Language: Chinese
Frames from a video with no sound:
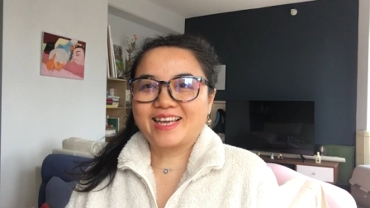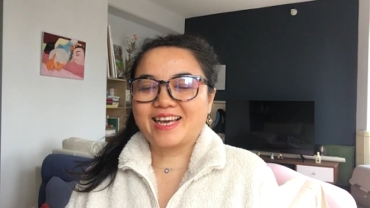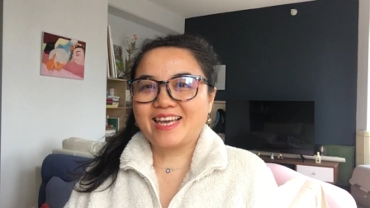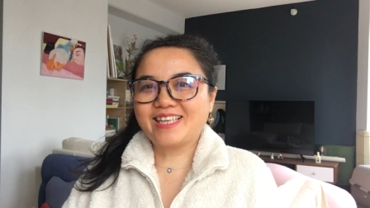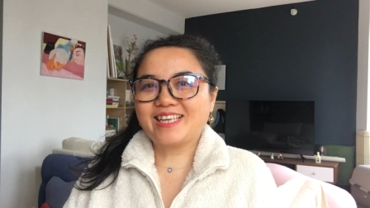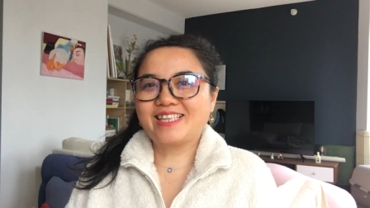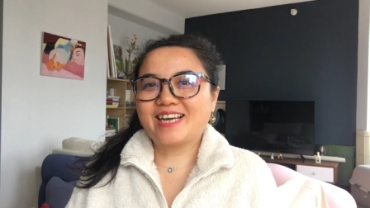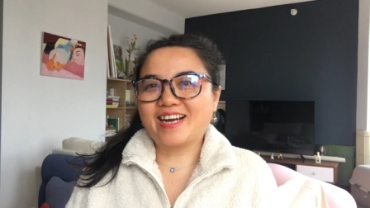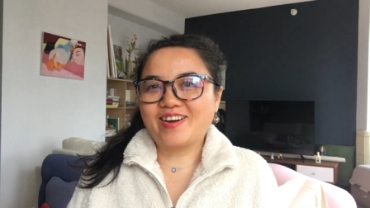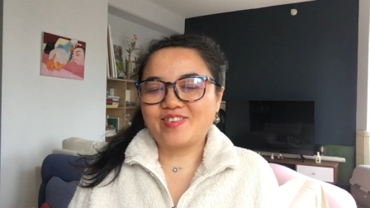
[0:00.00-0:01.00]
嗨，大
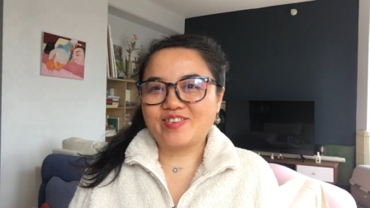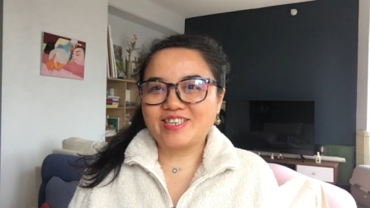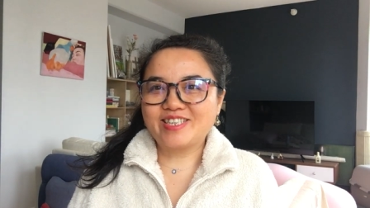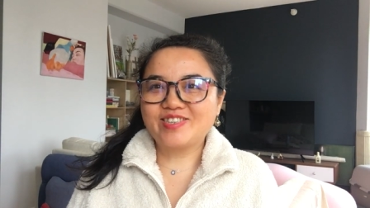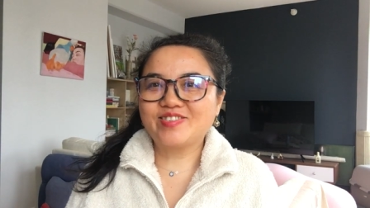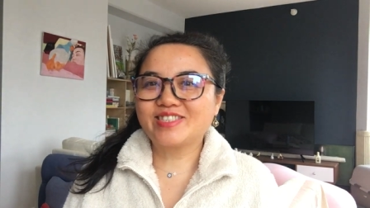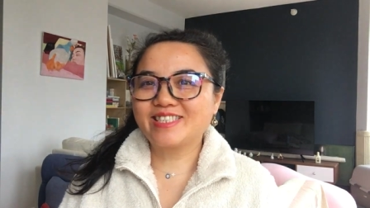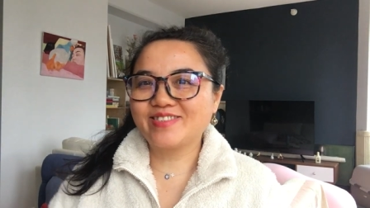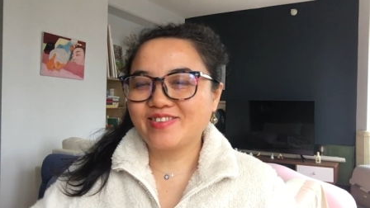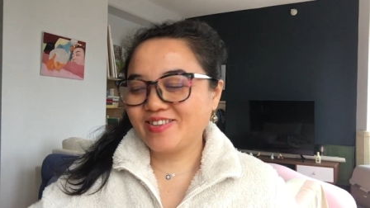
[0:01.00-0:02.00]
家好，我是肉
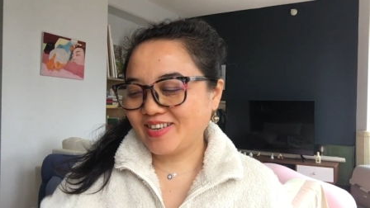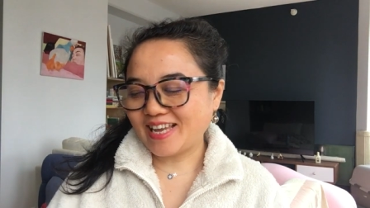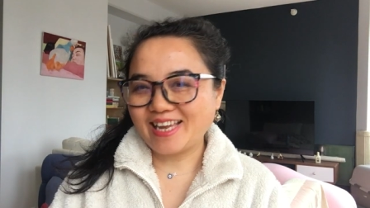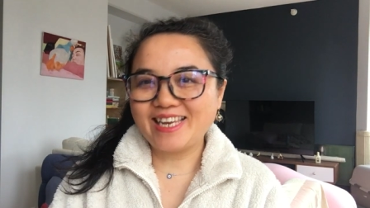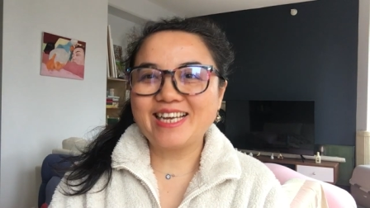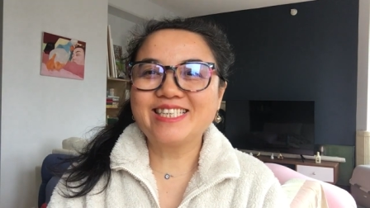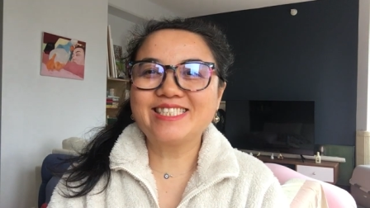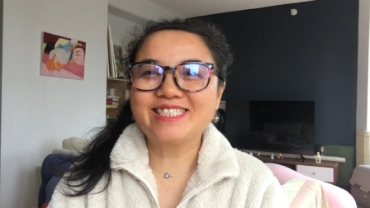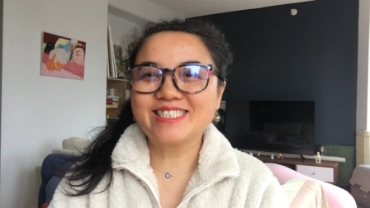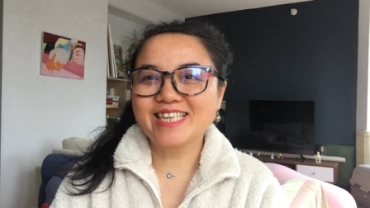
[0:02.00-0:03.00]
丝，我又来了。
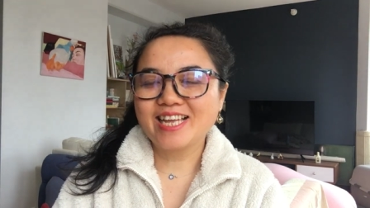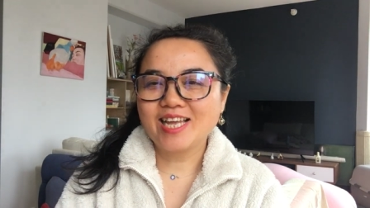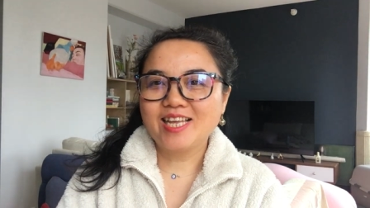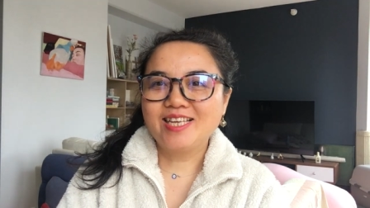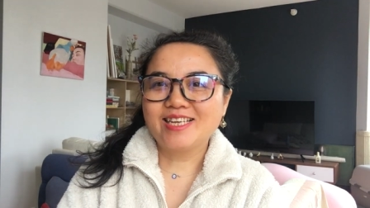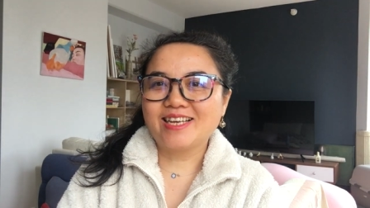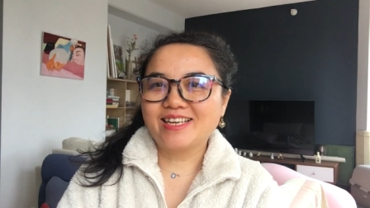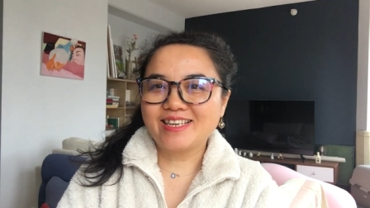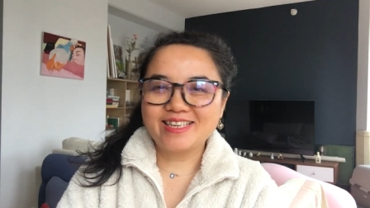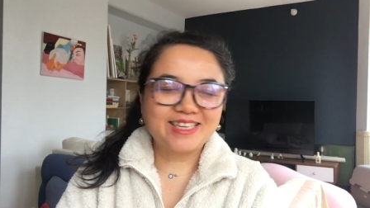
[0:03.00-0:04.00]

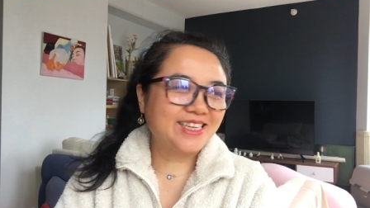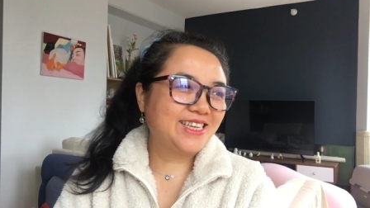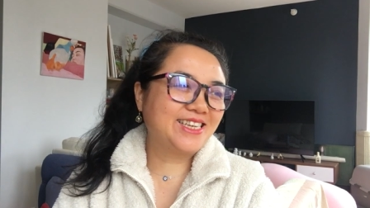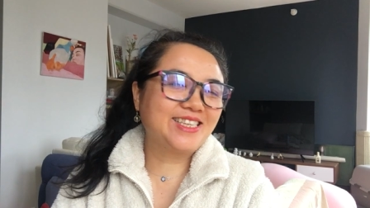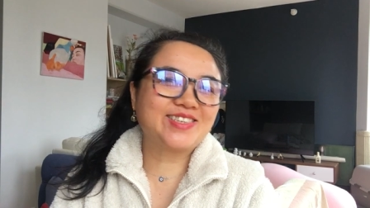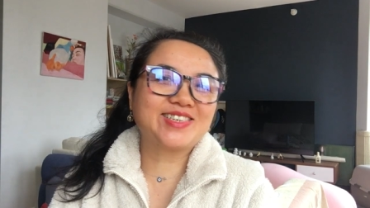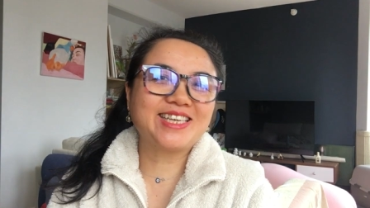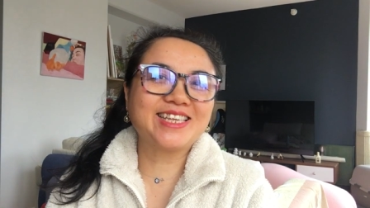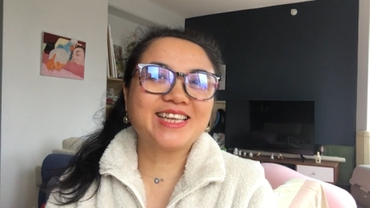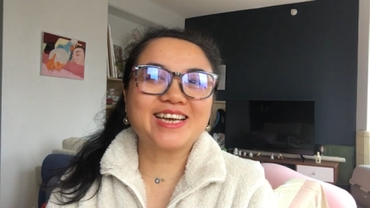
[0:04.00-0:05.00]
嗯，昨
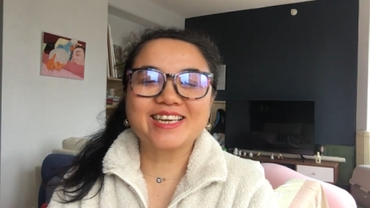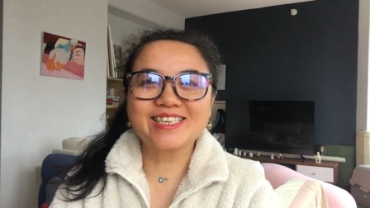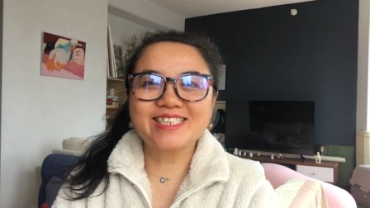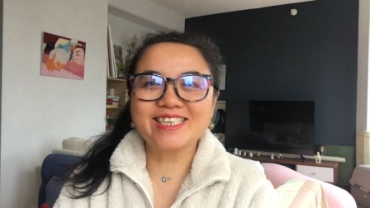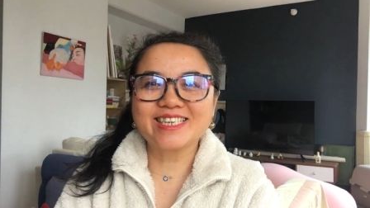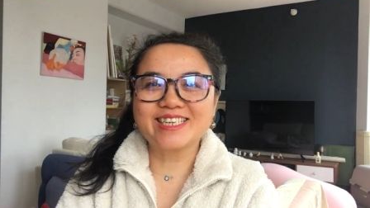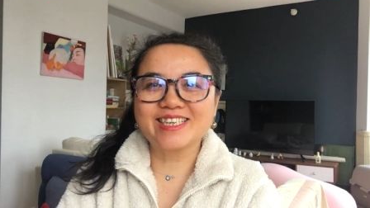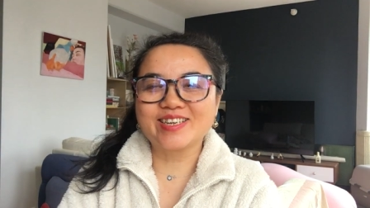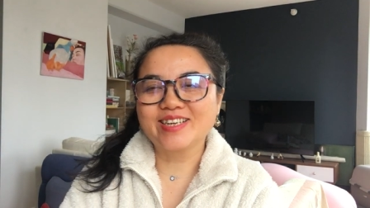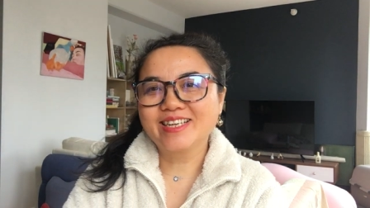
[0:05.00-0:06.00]
天呢，这
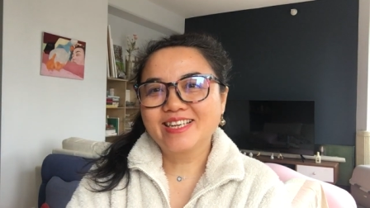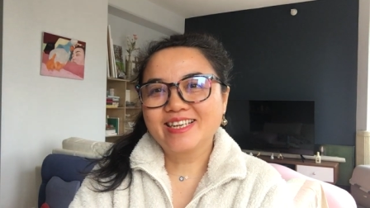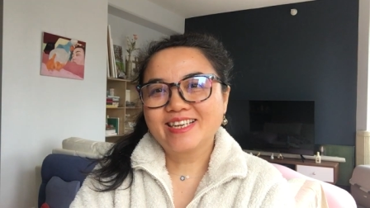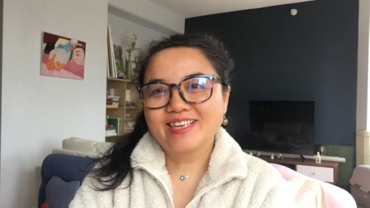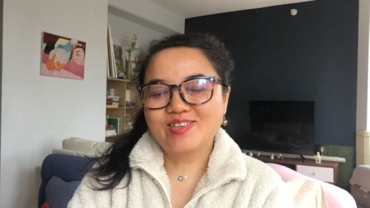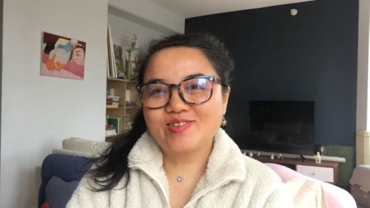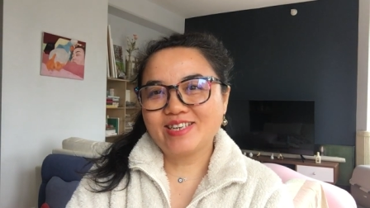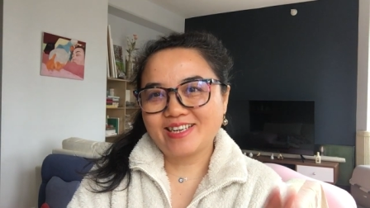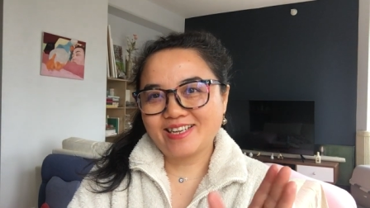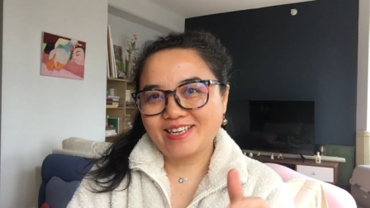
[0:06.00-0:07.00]
个说
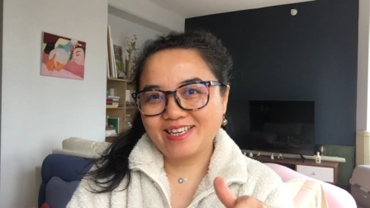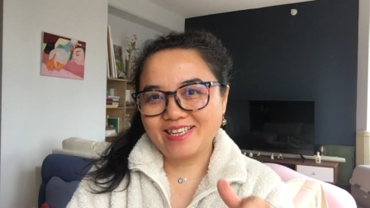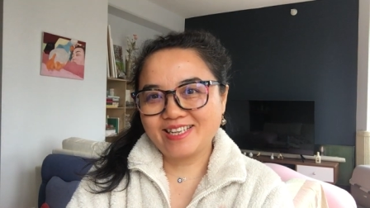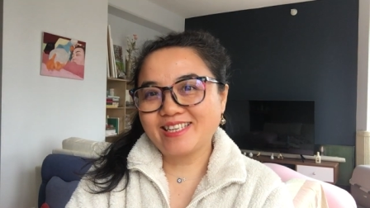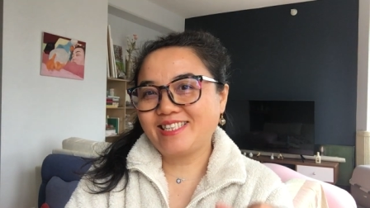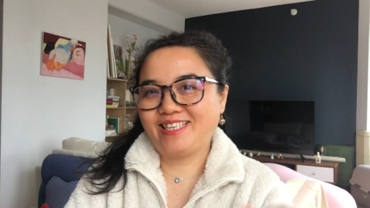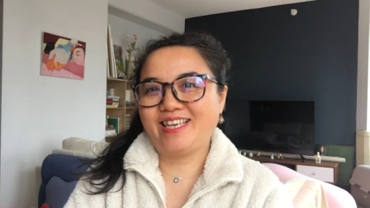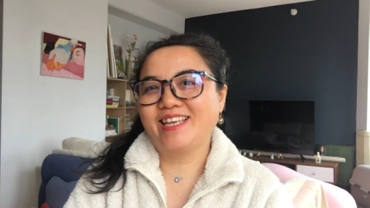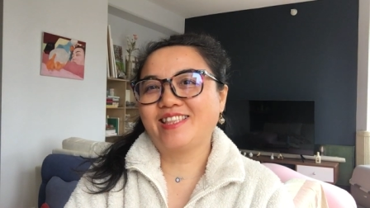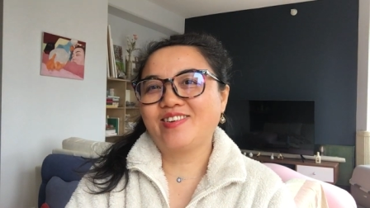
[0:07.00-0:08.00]
了个
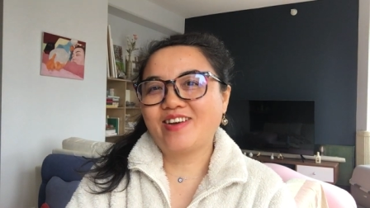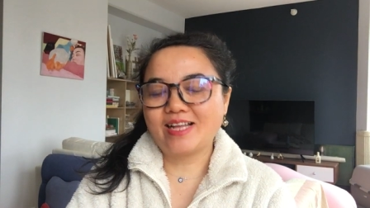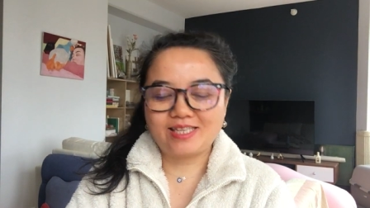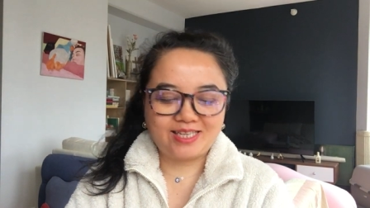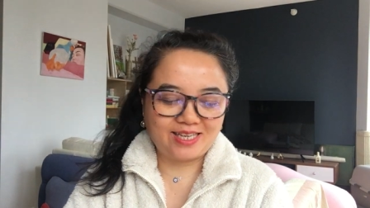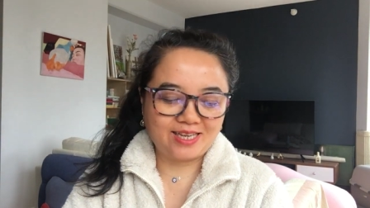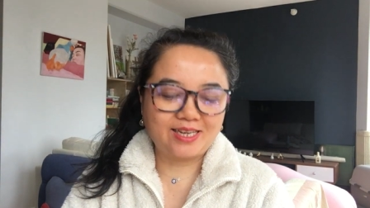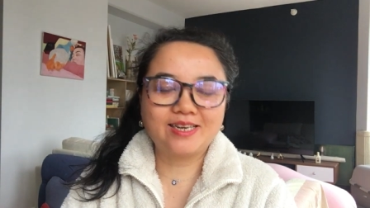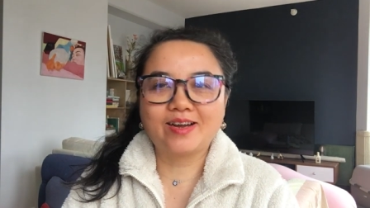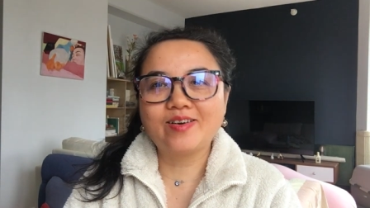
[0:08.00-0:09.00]
钱的话题，
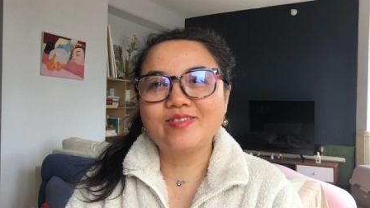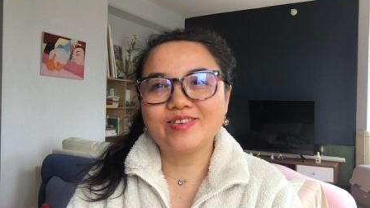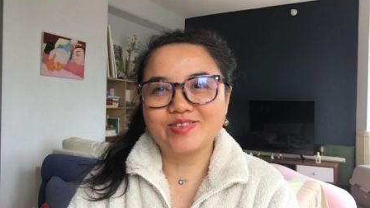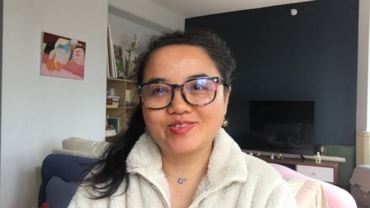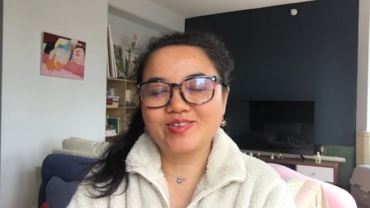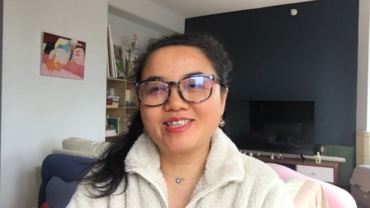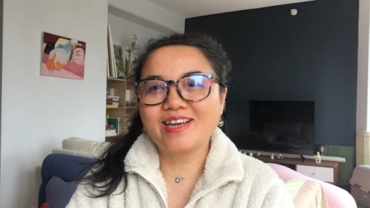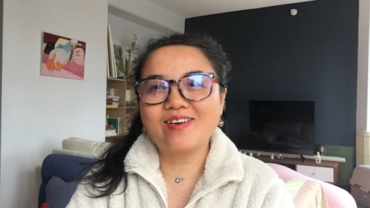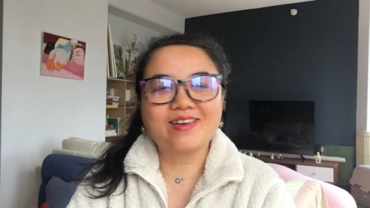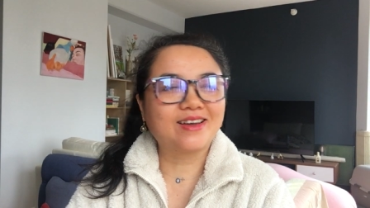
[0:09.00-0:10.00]
然后我就睡
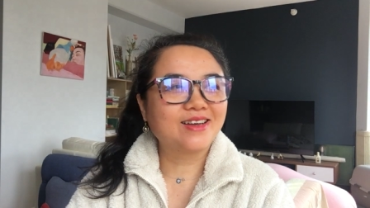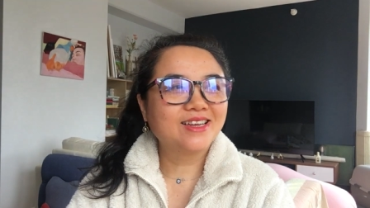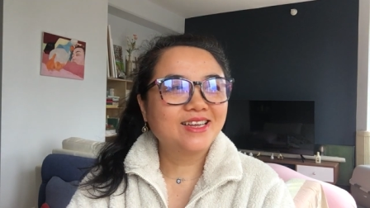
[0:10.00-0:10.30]
觉了。